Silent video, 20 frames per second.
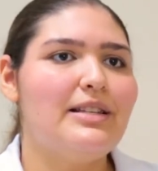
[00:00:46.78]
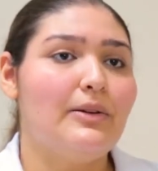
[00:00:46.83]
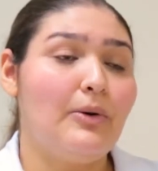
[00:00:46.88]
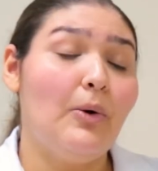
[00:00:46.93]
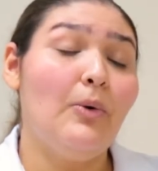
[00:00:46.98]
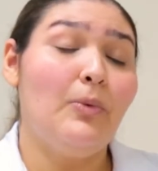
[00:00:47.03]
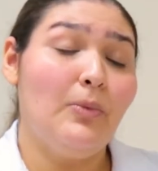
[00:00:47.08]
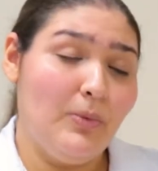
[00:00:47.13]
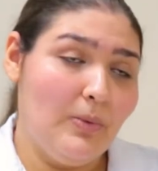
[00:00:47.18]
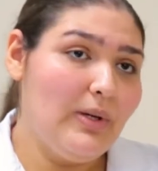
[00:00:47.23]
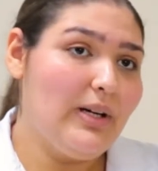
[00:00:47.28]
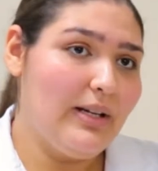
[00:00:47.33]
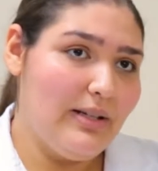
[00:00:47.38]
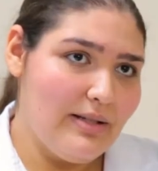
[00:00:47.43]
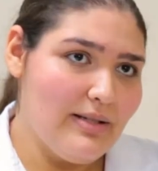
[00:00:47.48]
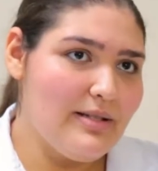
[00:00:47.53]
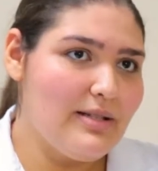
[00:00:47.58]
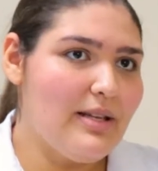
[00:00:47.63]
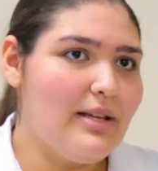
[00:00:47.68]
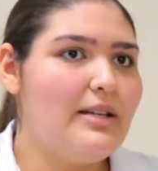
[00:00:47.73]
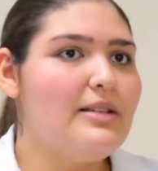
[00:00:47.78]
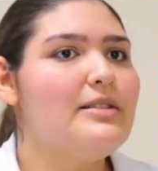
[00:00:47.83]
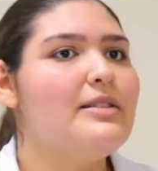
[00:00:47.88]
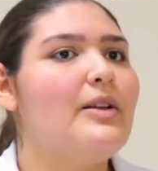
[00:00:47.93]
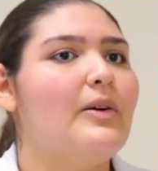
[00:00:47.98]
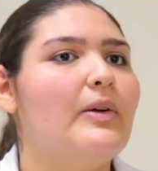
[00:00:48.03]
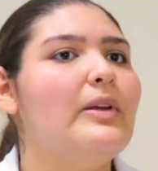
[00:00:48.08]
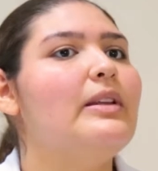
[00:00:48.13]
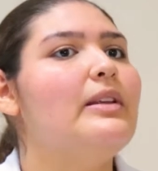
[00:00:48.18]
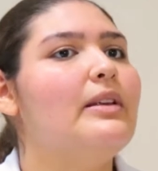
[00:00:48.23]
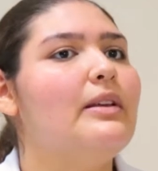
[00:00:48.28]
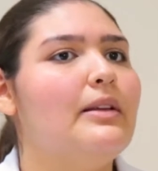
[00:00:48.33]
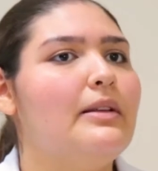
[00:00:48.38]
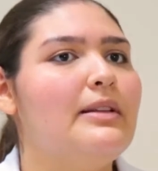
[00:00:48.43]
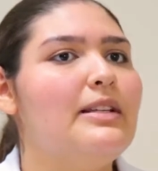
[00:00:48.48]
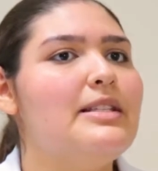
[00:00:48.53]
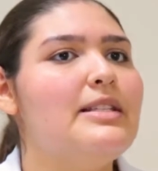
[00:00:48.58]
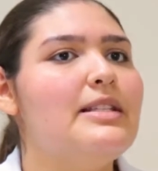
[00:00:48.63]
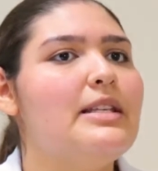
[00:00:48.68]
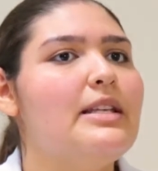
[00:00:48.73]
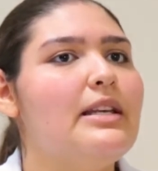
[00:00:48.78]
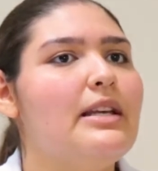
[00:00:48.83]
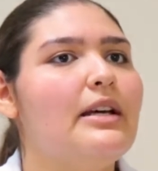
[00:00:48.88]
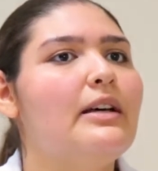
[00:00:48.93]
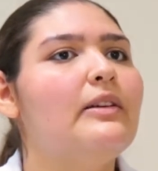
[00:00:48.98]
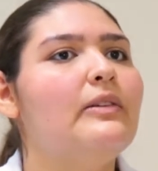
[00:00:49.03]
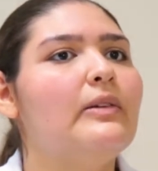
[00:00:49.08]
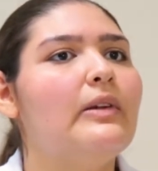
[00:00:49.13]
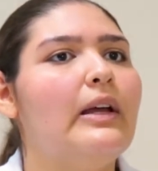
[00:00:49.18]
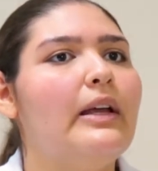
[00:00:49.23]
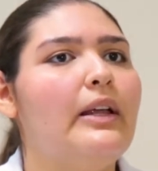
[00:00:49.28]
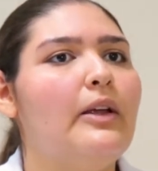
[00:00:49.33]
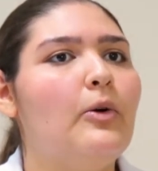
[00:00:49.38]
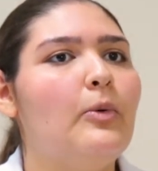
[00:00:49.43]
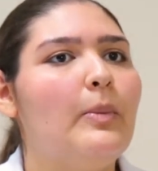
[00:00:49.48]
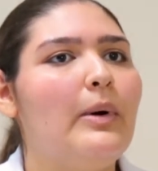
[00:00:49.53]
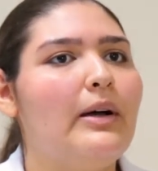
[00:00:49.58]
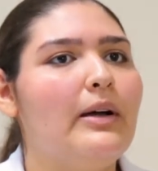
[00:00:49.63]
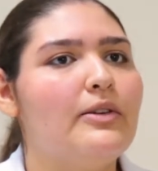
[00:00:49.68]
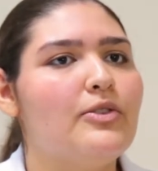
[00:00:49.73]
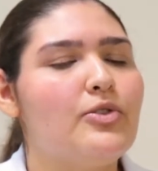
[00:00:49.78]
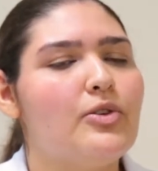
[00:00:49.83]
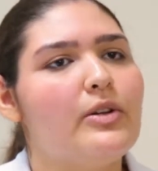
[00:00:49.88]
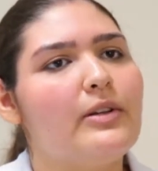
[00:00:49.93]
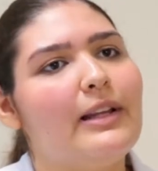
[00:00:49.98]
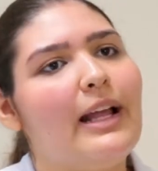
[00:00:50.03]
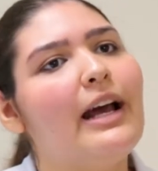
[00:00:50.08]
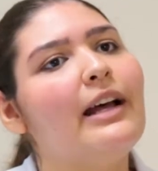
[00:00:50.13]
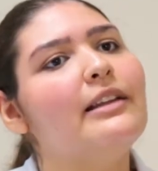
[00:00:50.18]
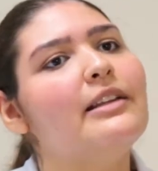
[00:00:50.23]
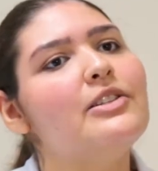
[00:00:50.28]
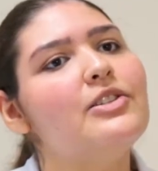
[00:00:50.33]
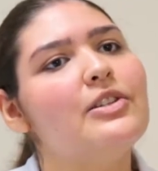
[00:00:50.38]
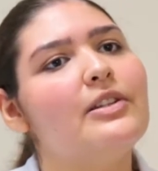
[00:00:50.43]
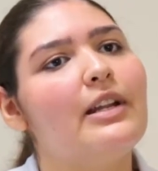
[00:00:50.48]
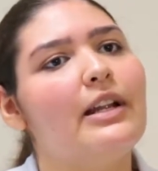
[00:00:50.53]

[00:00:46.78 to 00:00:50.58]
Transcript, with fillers: com um câncer e estão iniciando aí uma jornada de